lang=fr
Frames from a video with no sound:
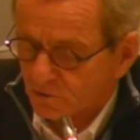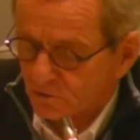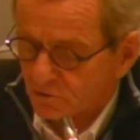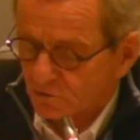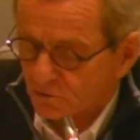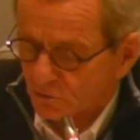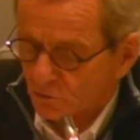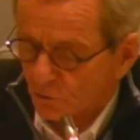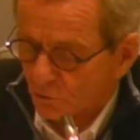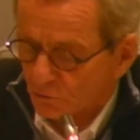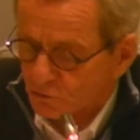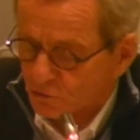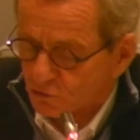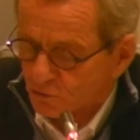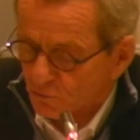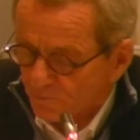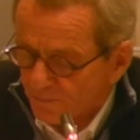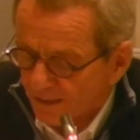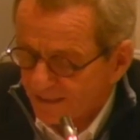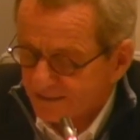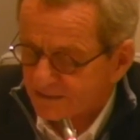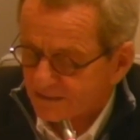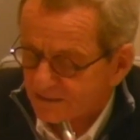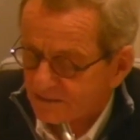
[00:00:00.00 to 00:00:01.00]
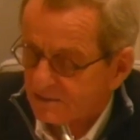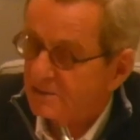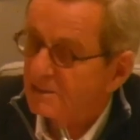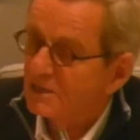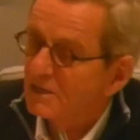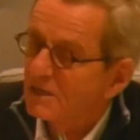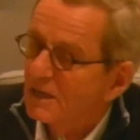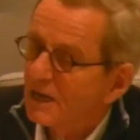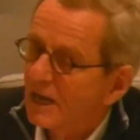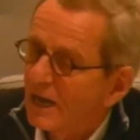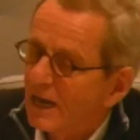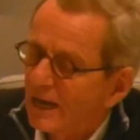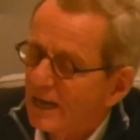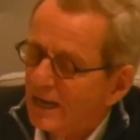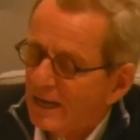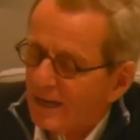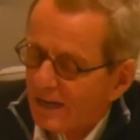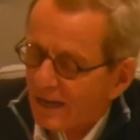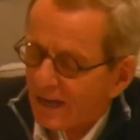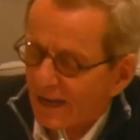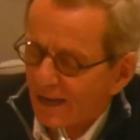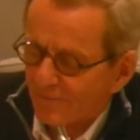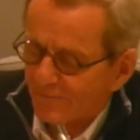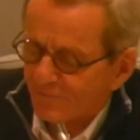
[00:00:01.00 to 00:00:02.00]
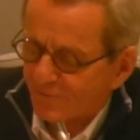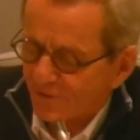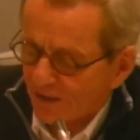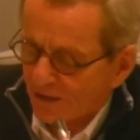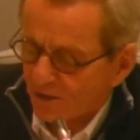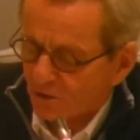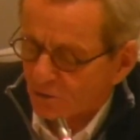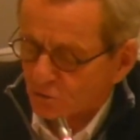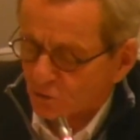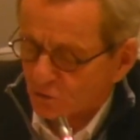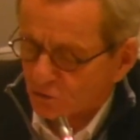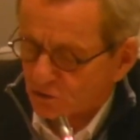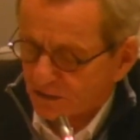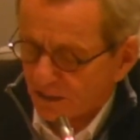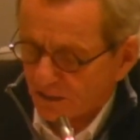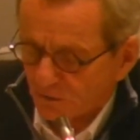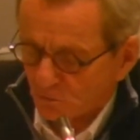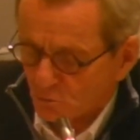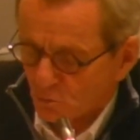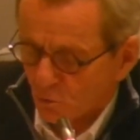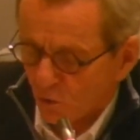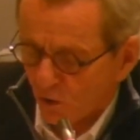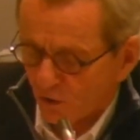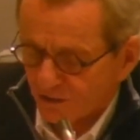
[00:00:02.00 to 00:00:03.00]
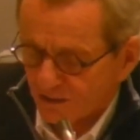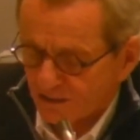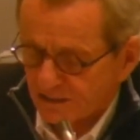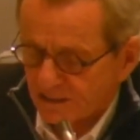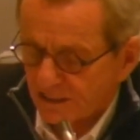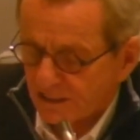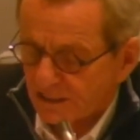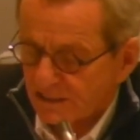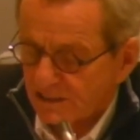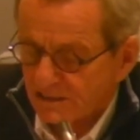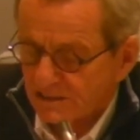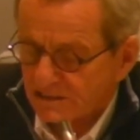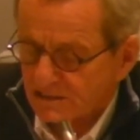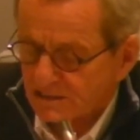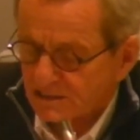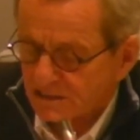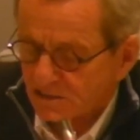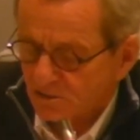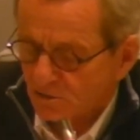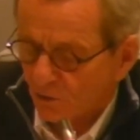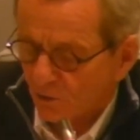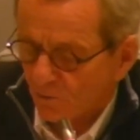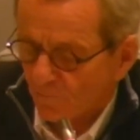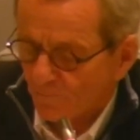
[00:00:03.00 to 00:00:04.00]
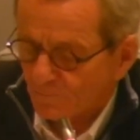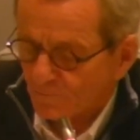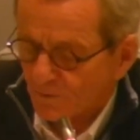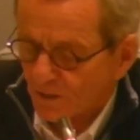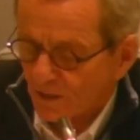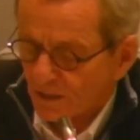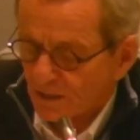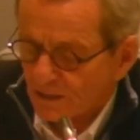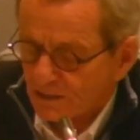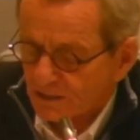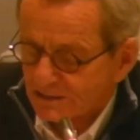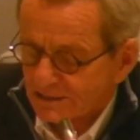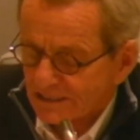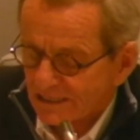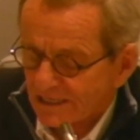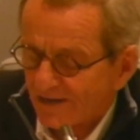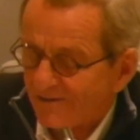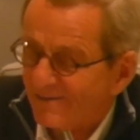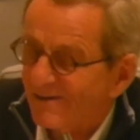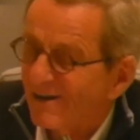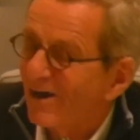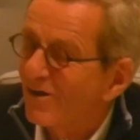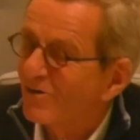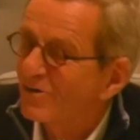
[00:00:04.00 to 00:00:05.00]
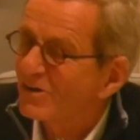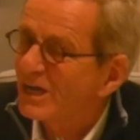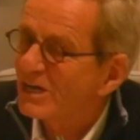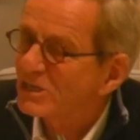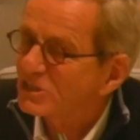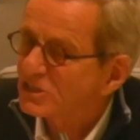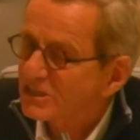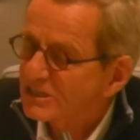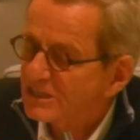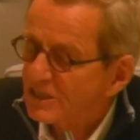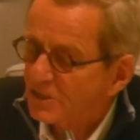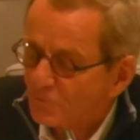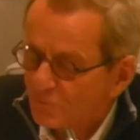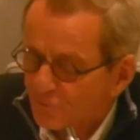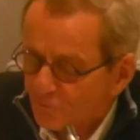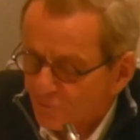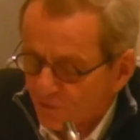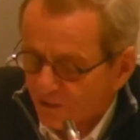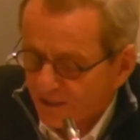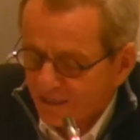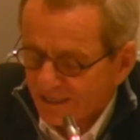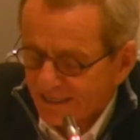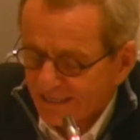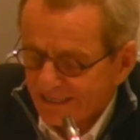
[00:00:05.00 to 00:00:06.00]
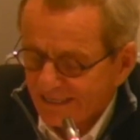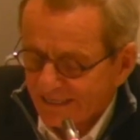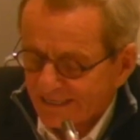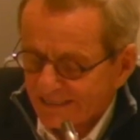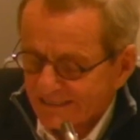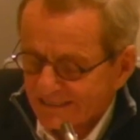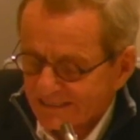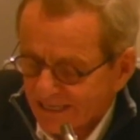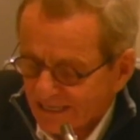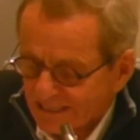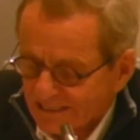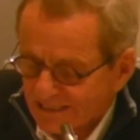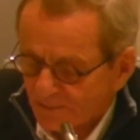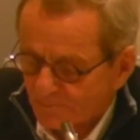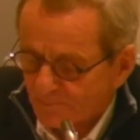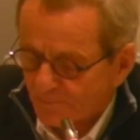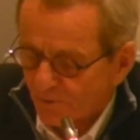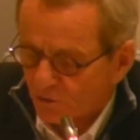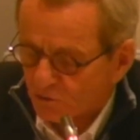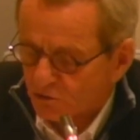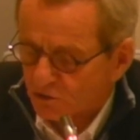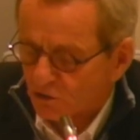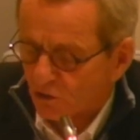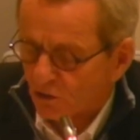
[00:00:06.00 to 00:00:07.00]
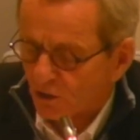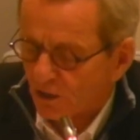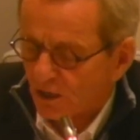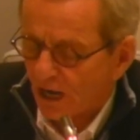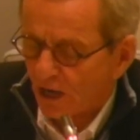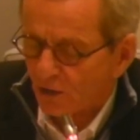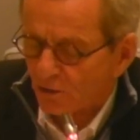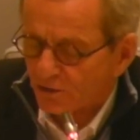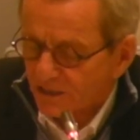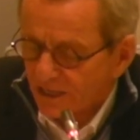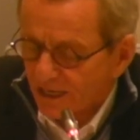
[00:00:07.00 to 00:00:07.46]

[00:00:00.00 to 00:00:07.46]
qu'on se mette à, faire l'entretien courant des églises, sinon cela a engagé des frais très importants. Alors,